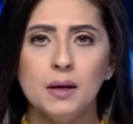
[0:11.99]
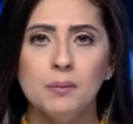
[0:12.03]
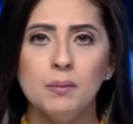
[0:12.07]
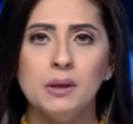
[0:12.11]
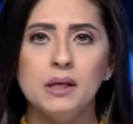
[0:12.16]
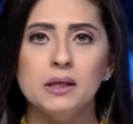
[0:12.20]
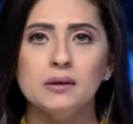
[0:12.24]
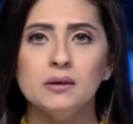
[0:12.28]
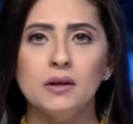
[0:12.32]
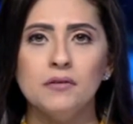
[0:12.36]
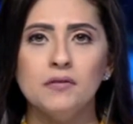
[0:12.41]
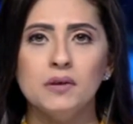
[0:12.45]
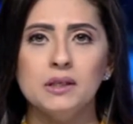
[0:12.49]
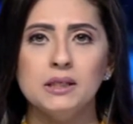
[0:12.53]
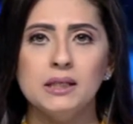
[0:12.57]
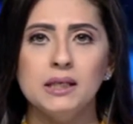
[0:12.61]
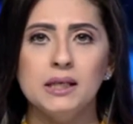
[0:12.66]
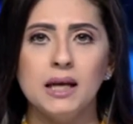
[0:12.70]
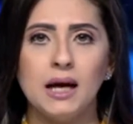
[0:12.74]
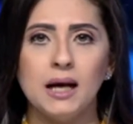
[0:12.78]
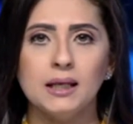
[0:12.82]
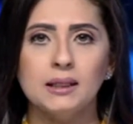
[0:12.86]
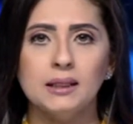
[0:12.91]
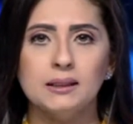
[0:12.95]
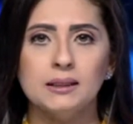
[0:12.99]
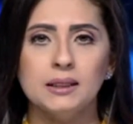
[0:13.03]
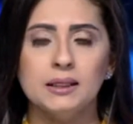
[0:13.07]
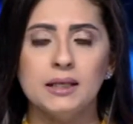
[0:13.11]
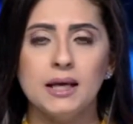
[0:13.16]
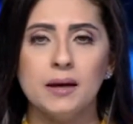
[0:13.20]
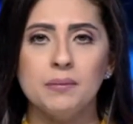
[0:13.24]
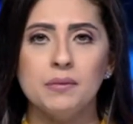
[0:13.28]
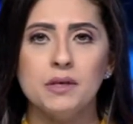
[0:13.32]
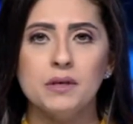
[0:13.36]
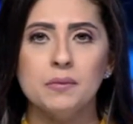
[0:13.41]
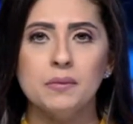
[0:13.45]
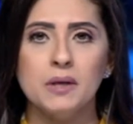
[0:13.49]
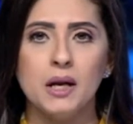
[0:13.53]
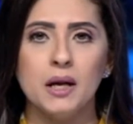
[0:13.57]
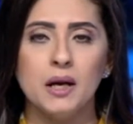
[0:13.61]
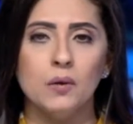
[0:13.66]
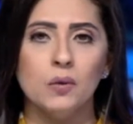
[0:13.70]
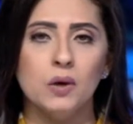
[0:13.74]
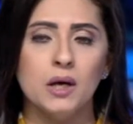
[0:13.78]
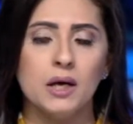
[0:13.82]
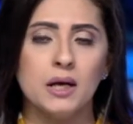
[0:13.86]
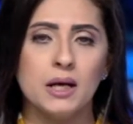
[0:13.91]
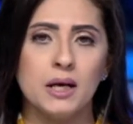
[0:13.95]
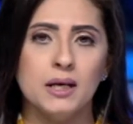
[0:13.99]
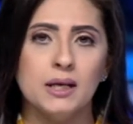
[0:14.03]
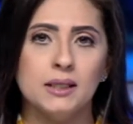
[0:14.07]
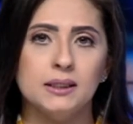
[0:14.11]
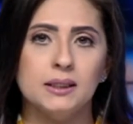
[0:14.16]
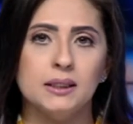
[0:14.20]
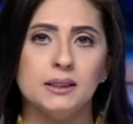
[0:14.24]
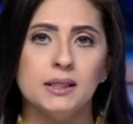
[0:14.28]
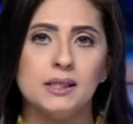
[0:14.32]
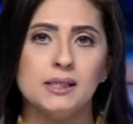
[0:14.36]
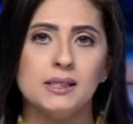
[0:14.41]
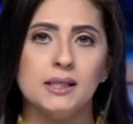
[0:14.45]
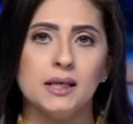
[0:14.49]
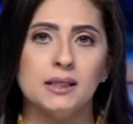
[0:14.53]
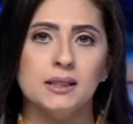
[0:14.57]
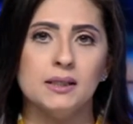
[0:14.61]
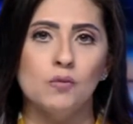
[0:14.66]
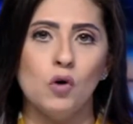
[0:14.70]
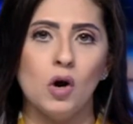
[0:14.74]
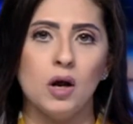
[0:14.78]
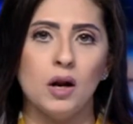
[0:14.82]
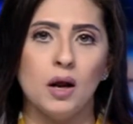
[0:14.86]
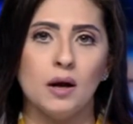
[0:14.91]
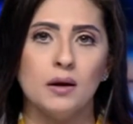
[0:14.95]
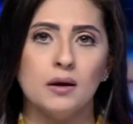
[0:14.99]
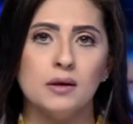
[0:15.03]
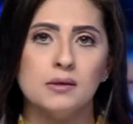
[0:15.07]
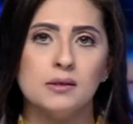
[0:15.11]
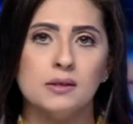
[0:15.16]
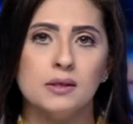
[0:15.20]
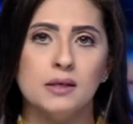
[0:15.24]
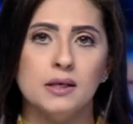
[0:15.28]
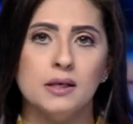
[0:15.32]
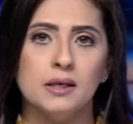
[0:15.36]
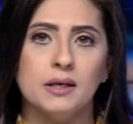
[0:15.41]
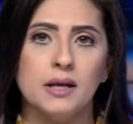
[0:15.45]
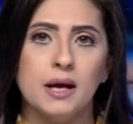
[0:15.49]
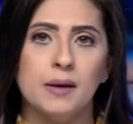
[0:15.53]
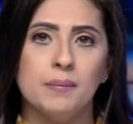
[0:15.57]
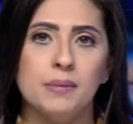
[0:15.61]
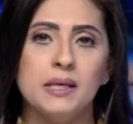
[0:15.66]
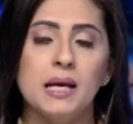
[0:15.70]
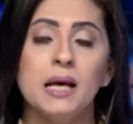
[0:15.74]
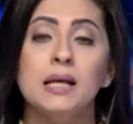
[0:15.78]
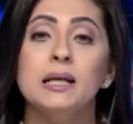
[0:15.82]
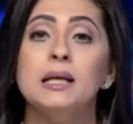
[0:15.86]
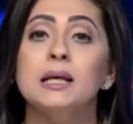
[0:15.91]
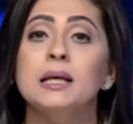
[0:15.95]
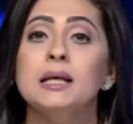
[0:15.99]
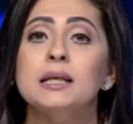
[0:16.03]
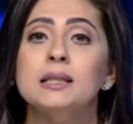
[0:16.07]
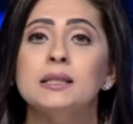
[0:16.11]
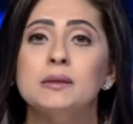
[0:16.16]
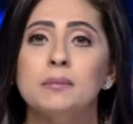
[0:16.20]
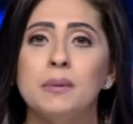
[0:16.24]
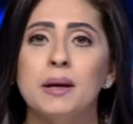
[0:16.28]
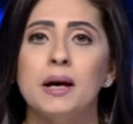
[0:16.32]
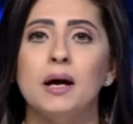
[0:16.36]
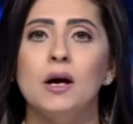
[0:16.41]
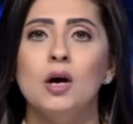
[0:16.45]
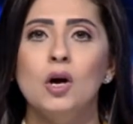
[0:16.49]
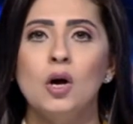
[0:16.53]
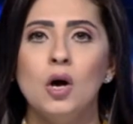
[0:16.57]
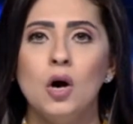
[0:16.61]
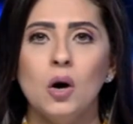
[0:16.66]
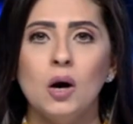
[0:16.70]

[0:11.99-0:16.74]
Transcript: بالإضافة إلى عدد كبير من الأوكار التي تستخدمها العناصر الإرهابية للاختباء